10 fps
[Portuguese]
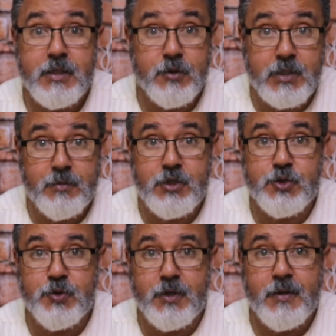Deus
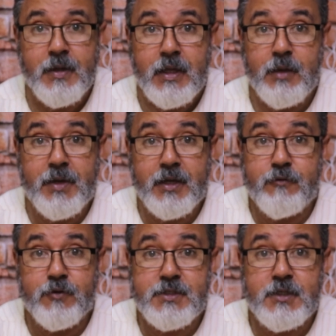abençoe e para
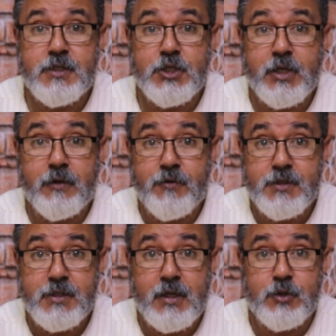que você seja
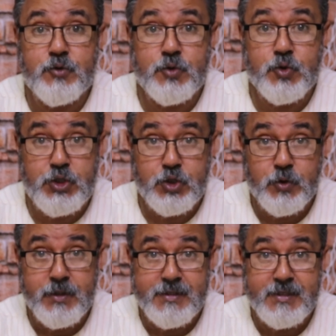avisado de
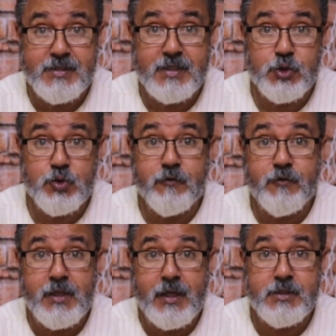todas essas
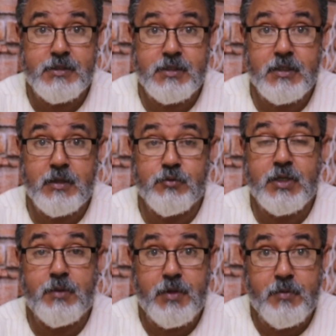novidades que temos
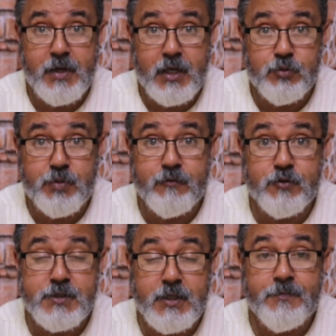aí preparado para
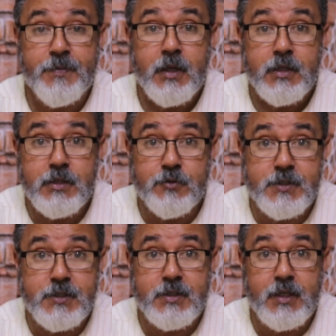você, não
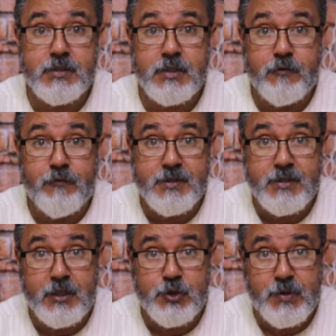se esqueça de
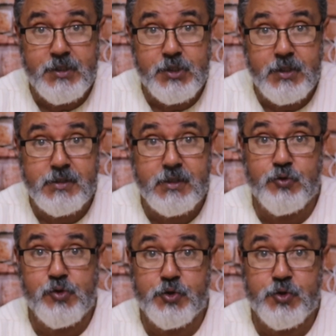fazer a sua inscrição
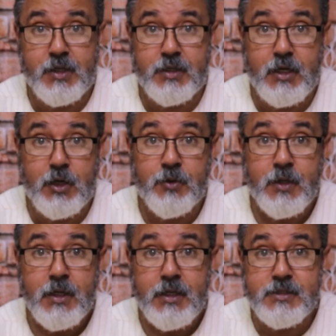no nosso canal,
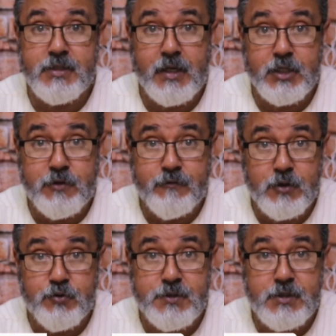estar
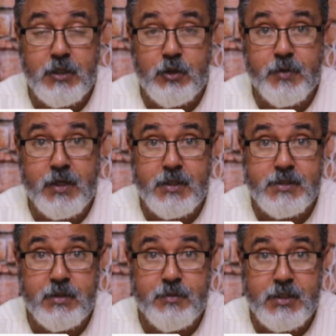ativando o sininho para
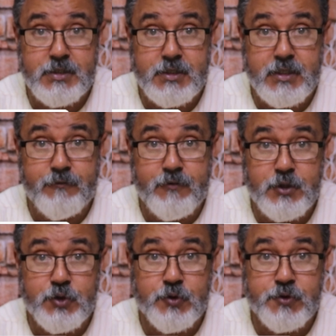receber esses
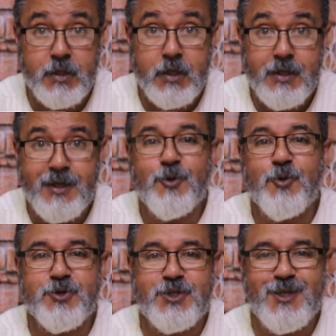avisos e
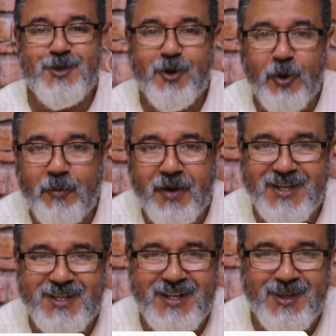curtindo e
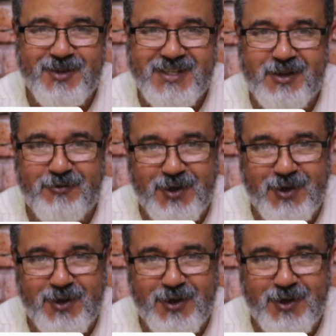compartilhando esse